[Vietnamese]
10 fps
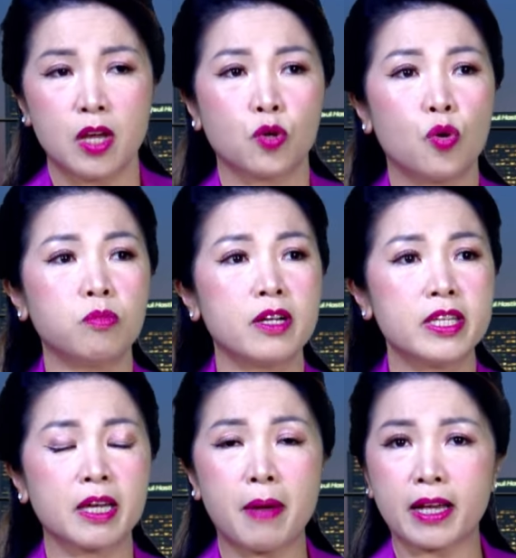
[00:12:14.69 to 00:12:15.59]
cũng có
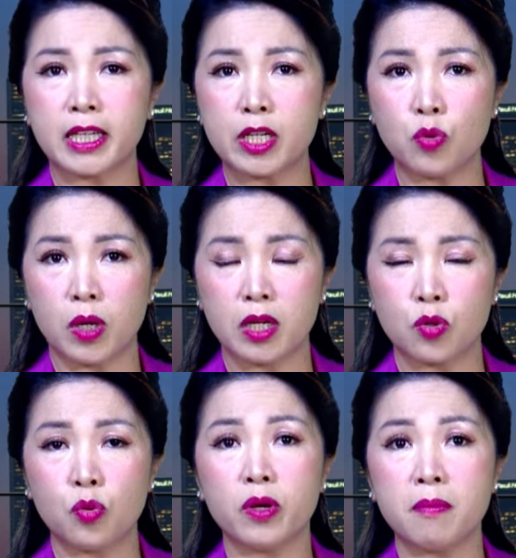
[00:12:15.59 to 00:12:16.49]
những cái bản kết luận
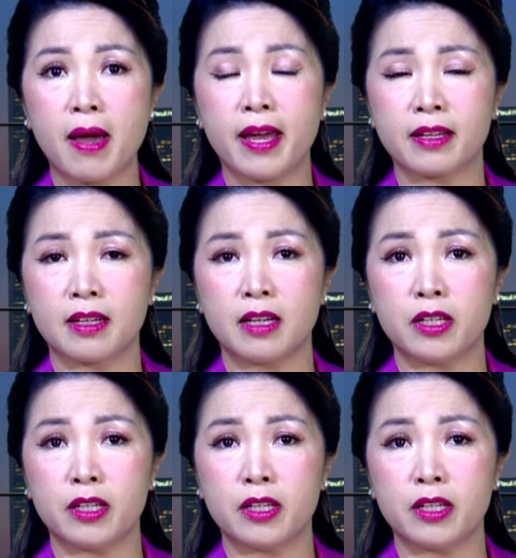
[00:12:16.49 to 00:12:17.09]
của Ủy ban